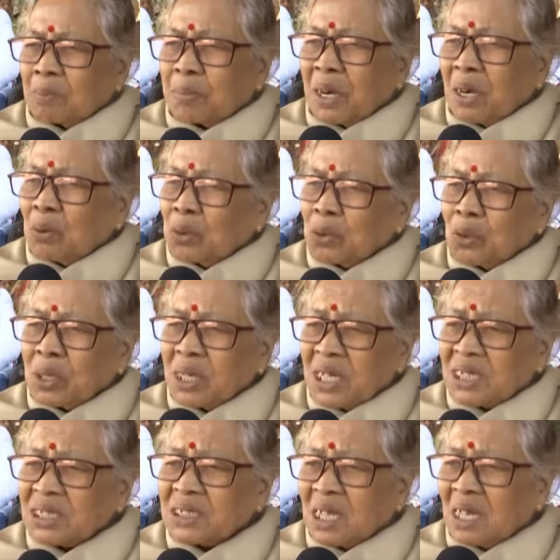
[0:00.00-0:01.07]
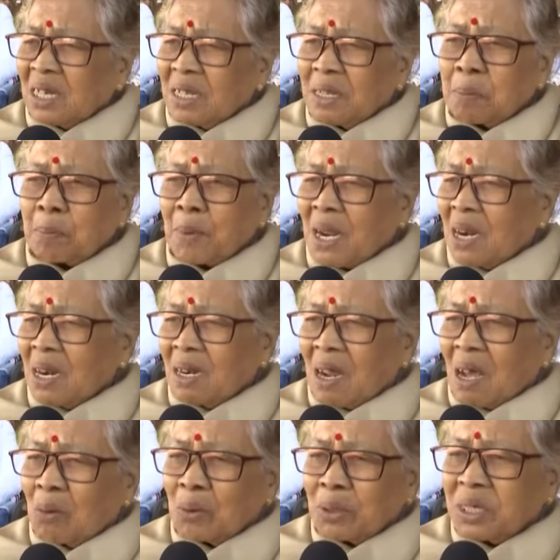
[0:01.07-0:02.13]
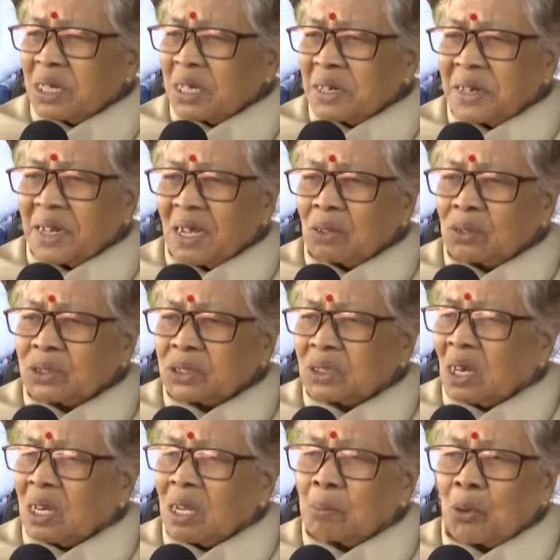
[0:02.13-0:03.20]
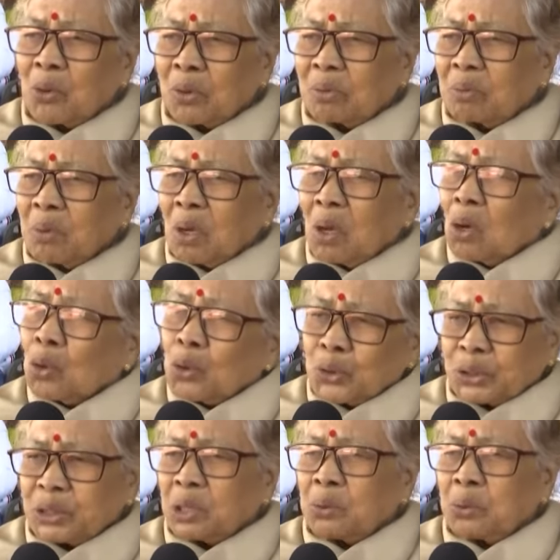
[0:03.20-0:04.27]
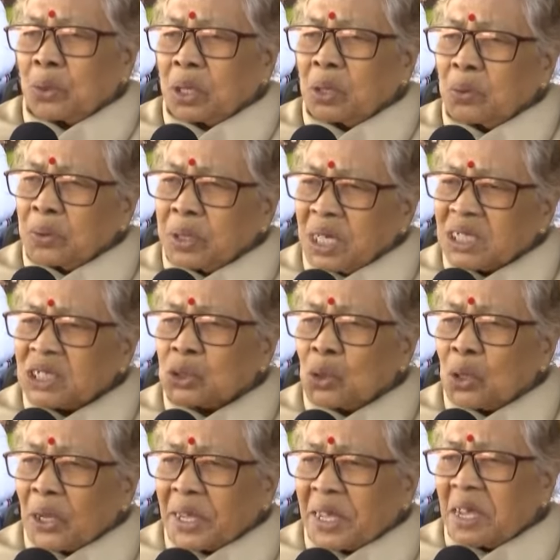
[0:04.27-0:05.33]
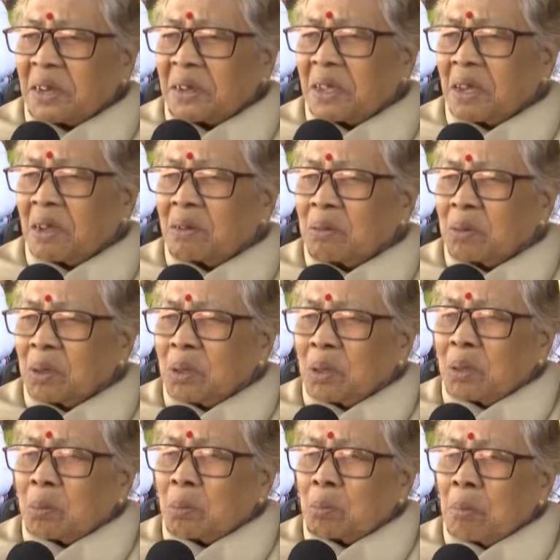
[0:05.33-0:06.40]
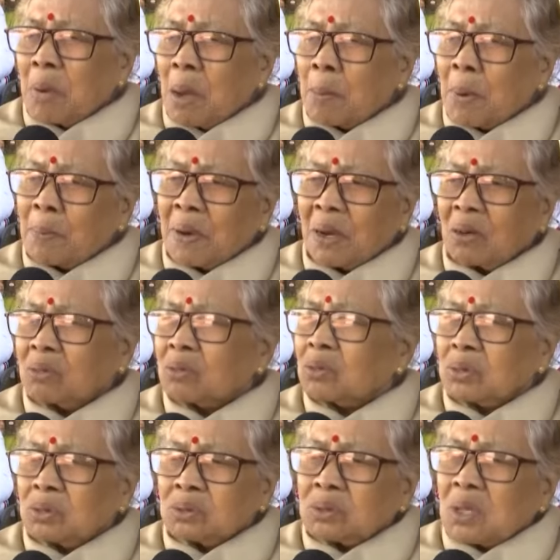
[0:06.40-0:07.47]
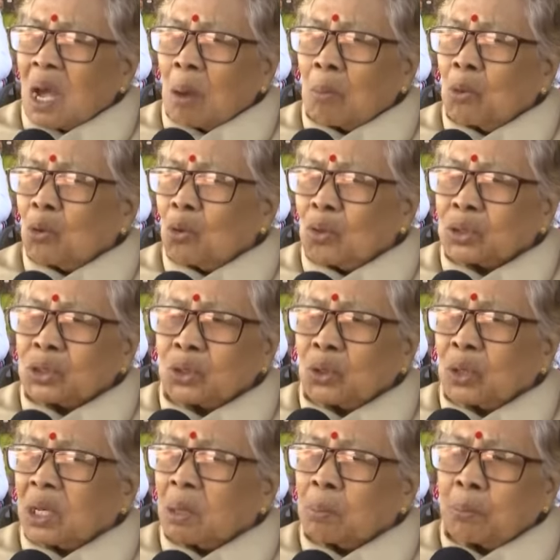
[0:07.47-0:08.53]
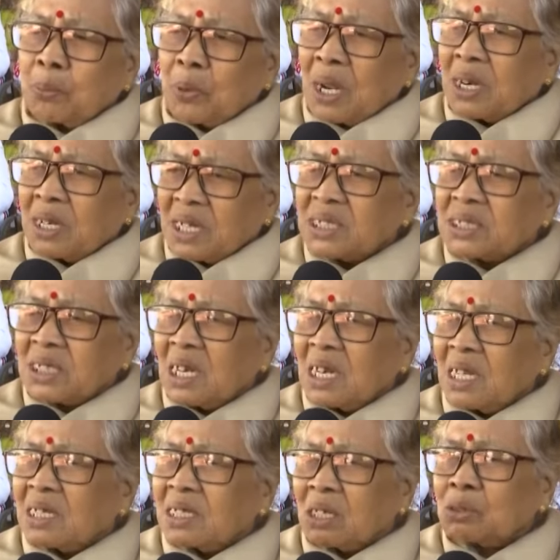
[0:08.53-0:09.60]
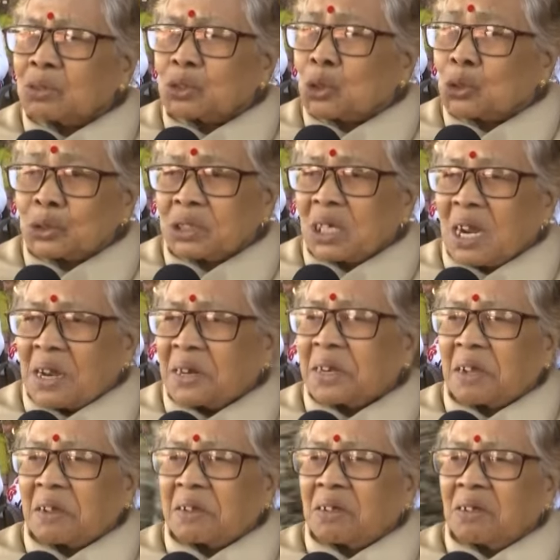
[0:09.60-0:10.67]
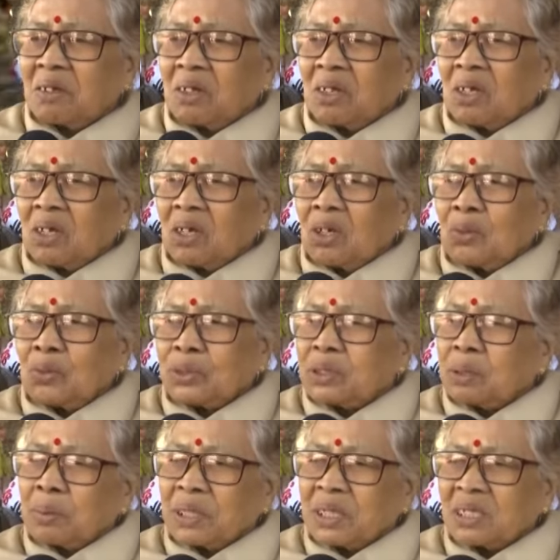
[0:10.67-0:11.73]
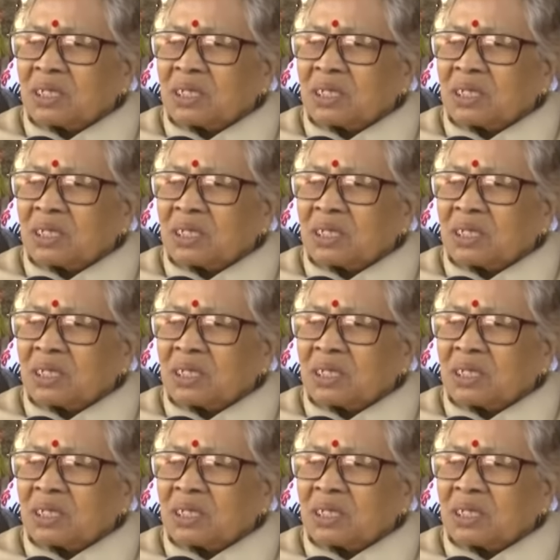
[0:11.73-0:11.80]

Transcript: फिर वो तो देश के लिए प्राण आहुति दे दिया उसके लिए बहुत खुशी हूँ क्योंकि देश को रक्षा किया माँ पापा हम लोग को छोड़ पूरा देश के लिए तो सोच रहा था उसी वजह